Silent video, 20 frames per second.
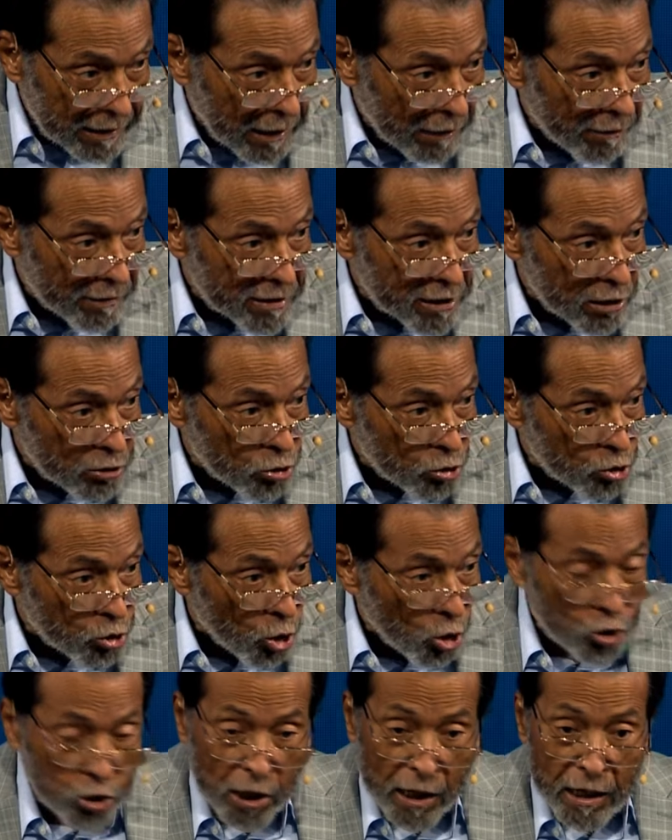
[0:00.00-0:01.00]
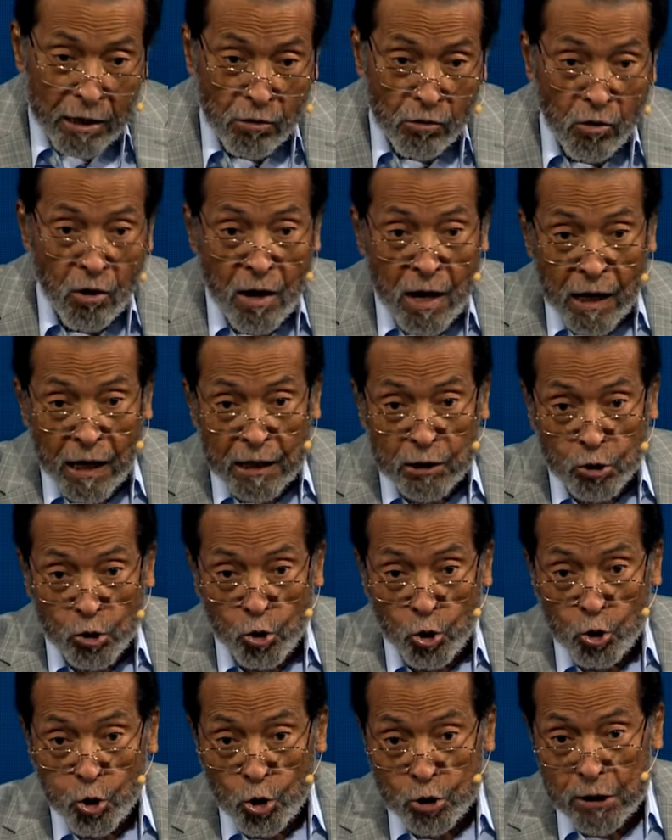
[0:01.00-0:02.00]
través de sus 12 hijos, que son
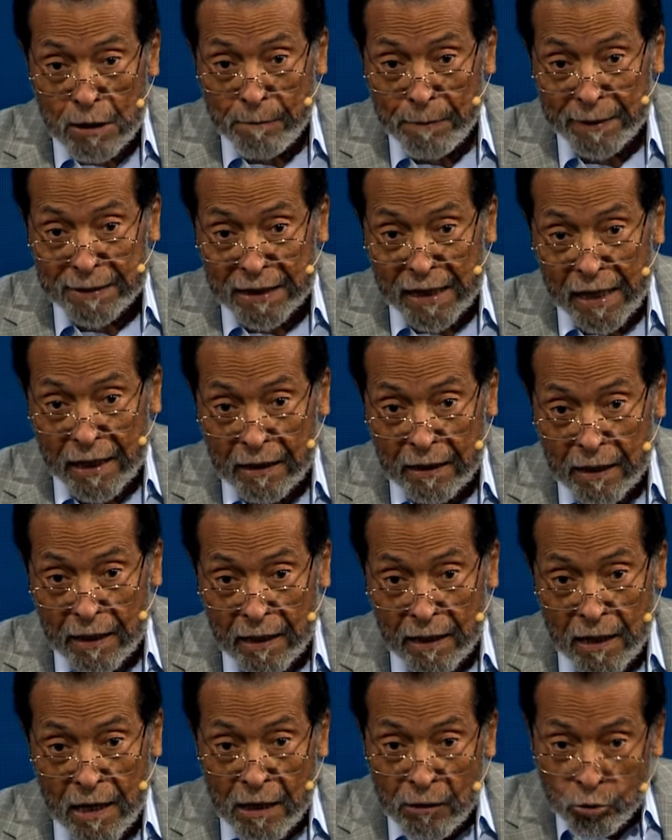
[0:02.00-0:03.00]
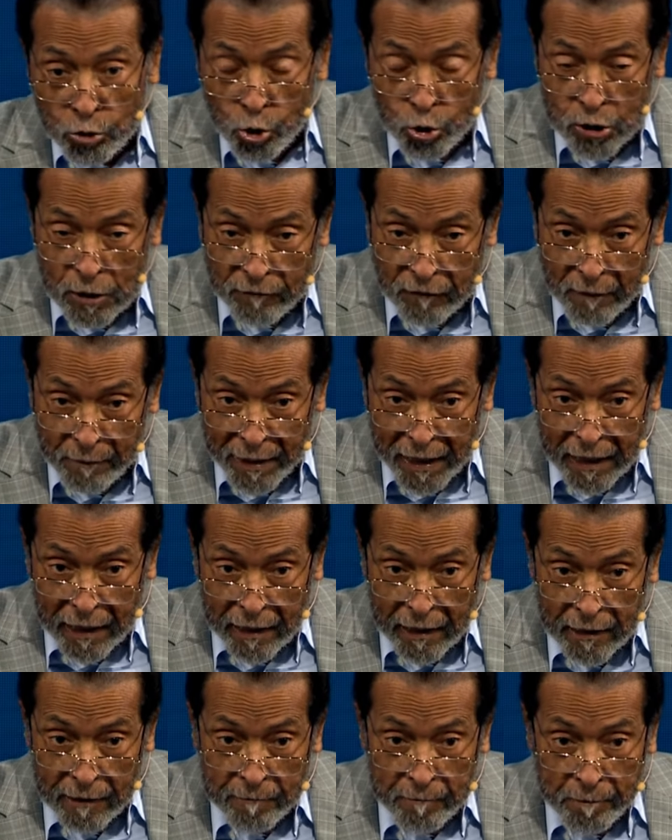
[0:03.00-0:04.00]
los 12 patriarcas, 12
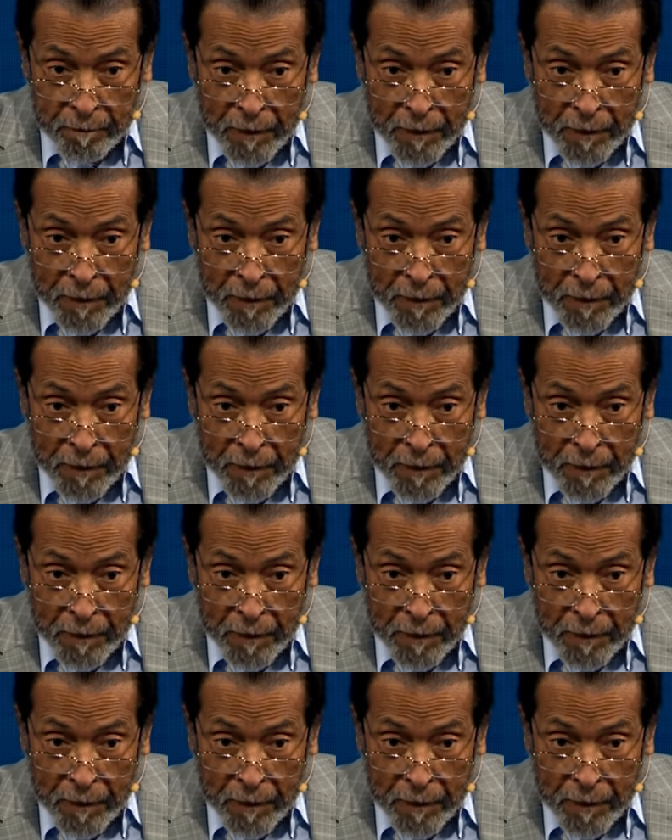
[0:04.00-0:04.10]
familias.